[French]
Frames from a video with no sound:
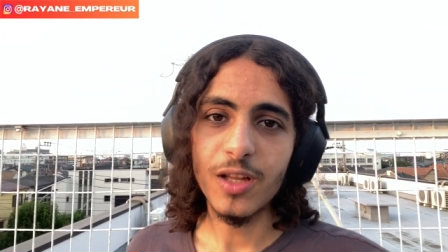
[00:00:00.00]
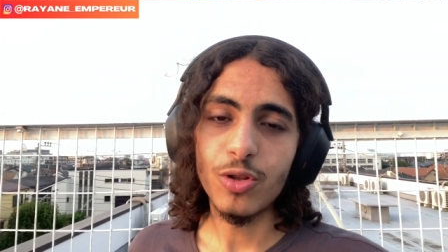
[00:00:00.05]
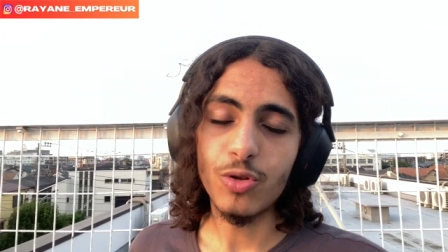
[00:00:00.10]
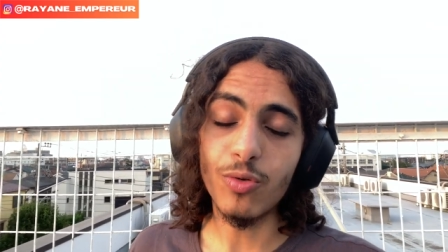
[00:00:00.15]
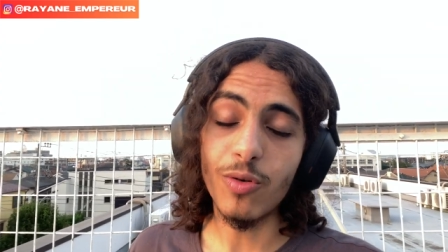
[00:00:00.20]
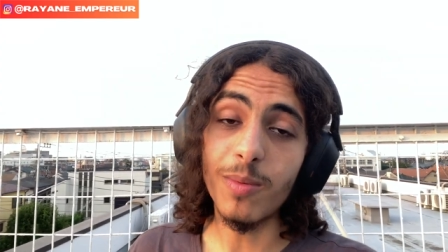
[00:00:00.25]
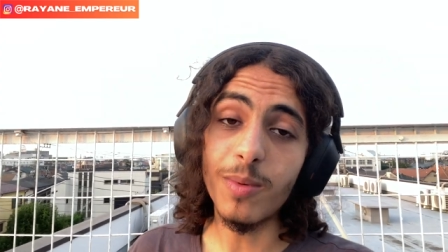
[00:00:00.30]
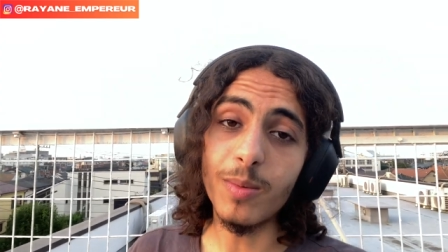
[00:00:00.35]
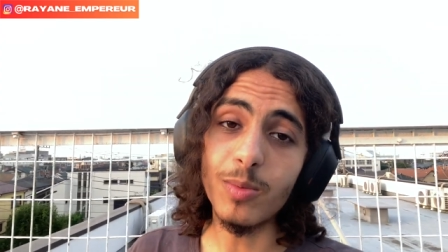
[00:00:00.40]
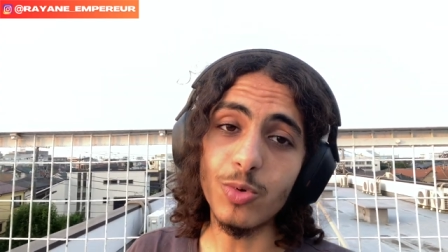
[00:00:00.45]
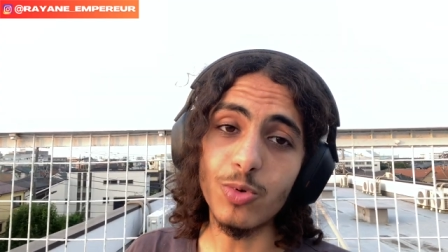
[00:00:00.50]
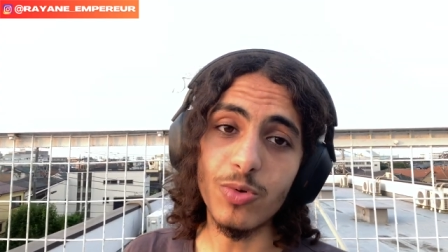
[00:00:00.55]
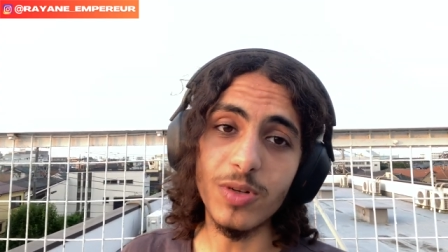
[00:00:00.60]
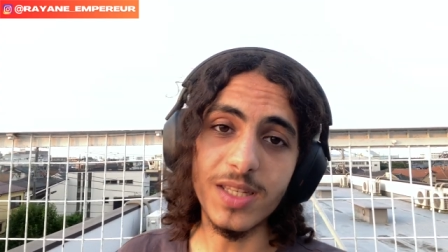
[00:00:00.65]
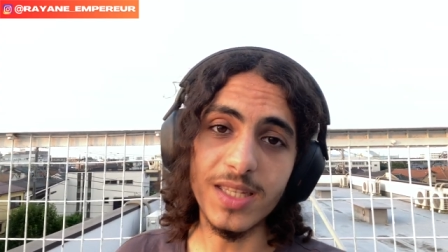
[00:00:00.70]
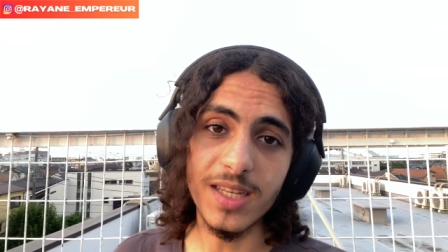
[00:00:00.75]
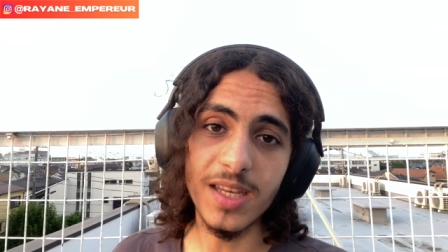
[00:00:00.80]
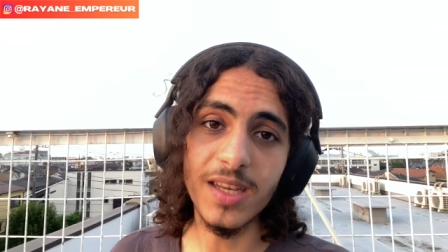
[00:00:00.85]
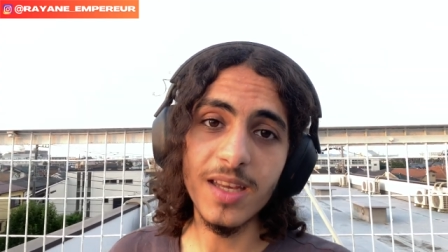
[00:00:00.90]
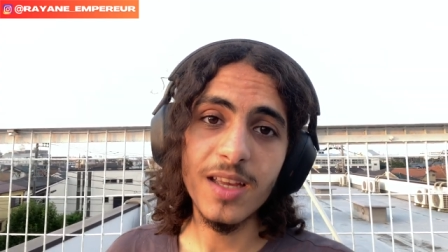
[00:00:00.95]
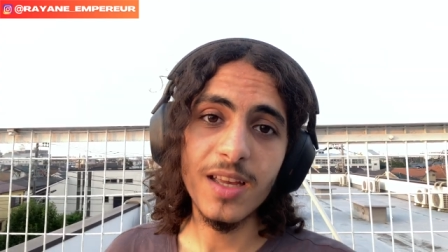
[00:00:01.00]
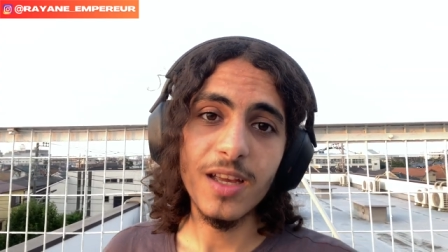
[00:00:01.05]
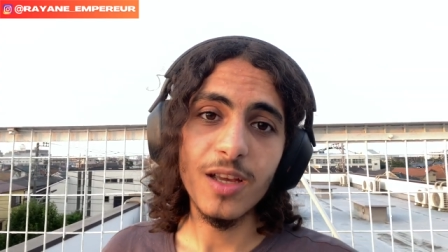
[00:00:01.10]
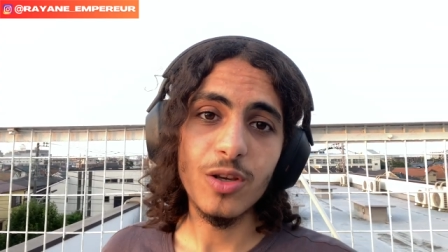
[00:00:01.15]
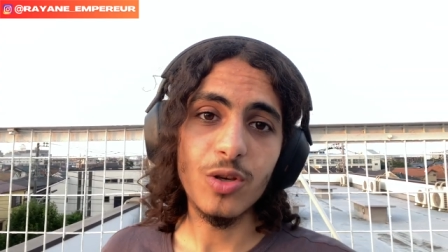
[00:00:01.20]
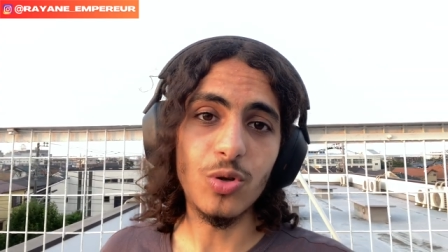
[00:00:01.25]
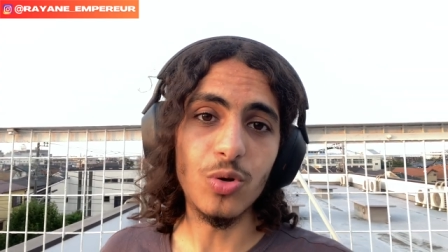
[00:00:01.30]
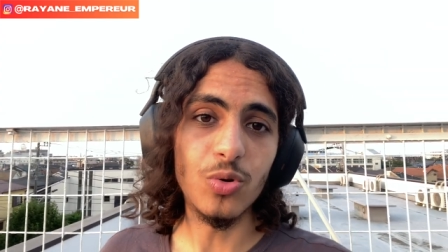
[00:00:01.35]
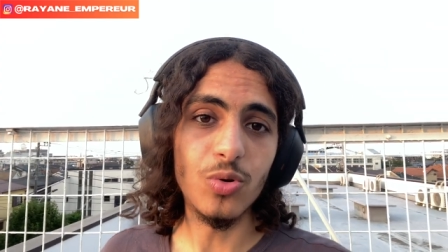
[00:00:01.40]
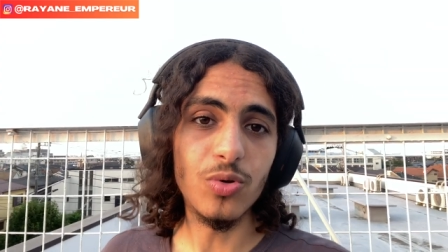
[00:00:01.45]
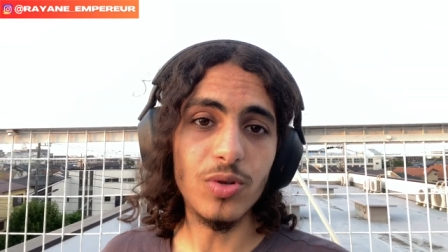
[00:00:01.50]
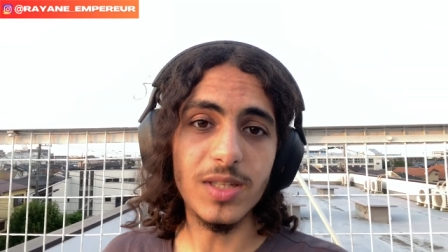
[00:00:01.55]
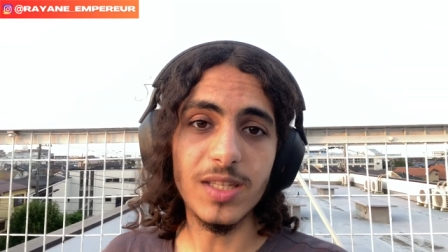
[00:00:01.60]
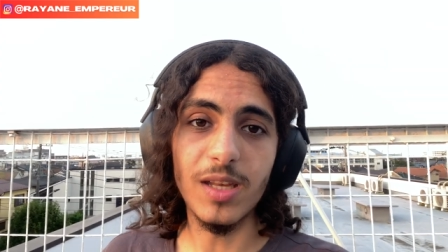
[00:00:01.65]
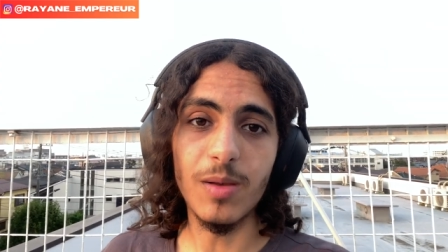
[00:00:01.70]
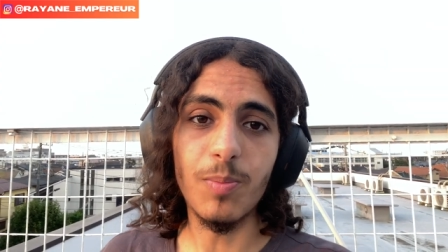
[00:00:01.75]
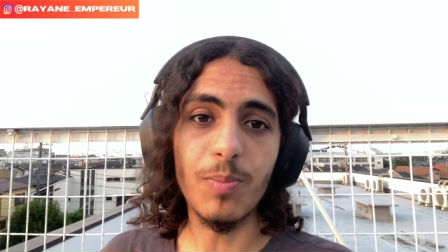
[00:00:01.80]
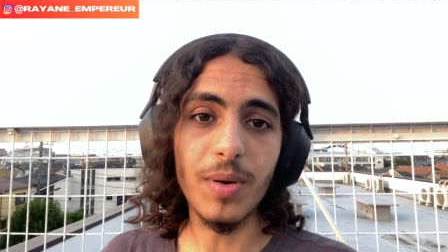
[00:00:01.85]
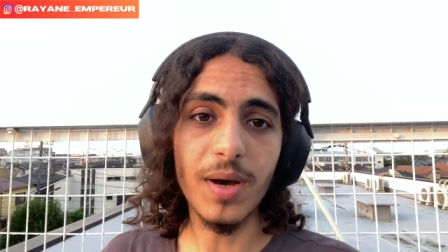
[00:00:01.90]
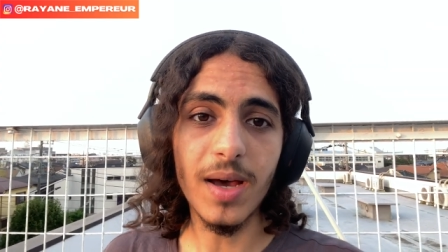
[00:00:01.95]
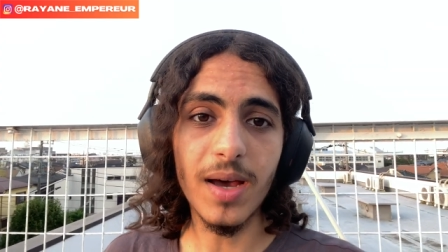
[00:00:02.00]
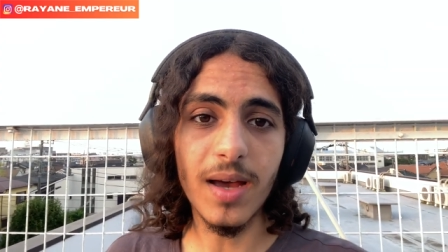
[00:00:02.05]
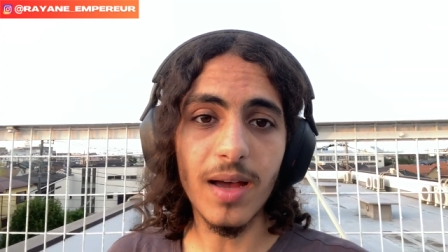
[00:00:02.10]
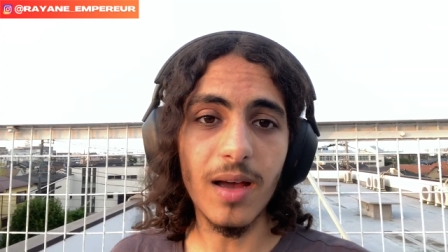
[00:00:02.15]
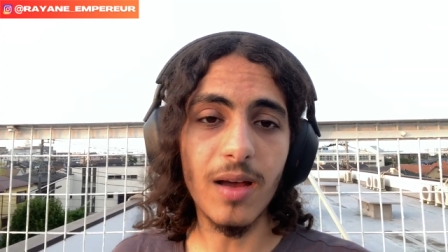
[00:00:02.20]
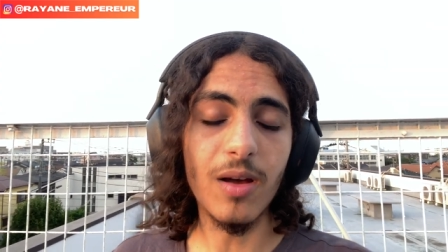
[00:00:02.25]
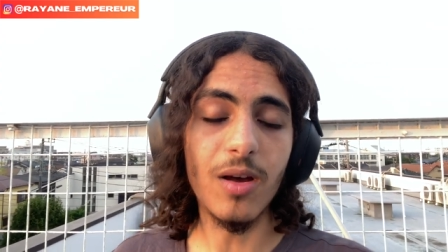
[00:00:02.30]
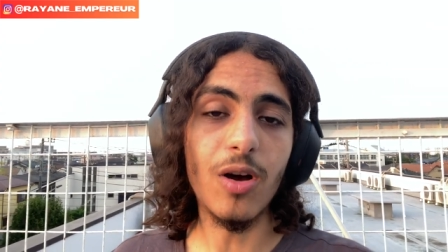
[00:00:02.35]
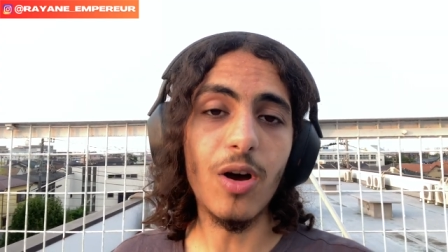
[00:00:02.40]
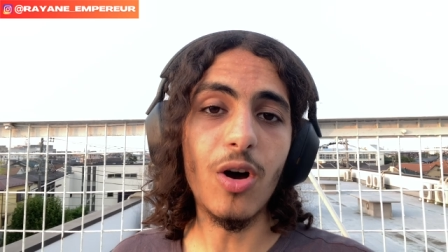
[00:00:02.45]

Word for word: Toi-même, tu le sais que c'est pas euh,